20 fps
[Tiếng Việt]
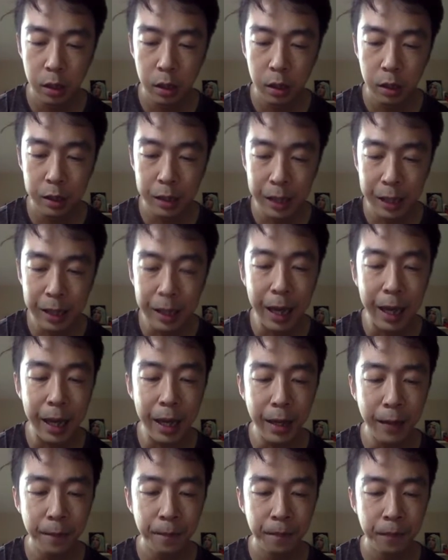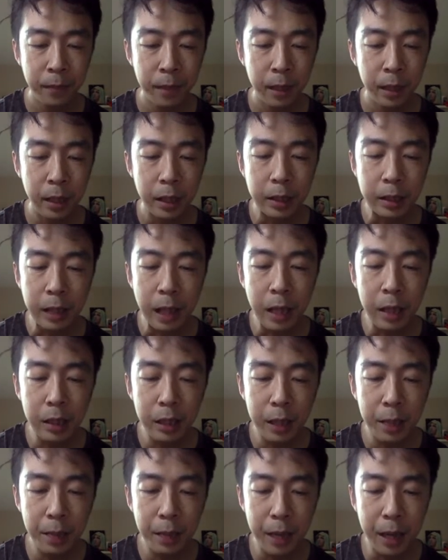xen kẽ tăng
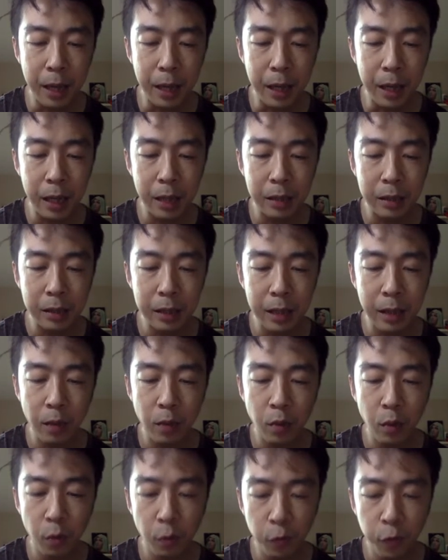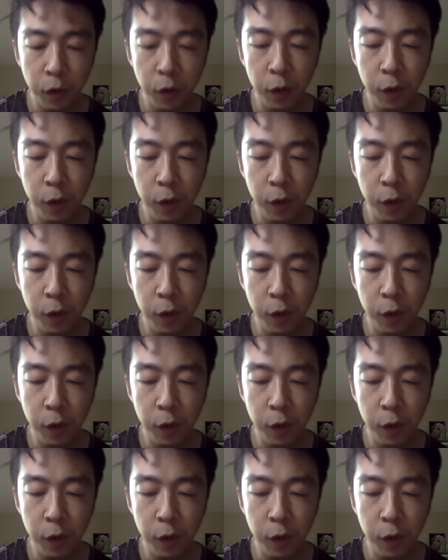thêm khả năng theo đúng phương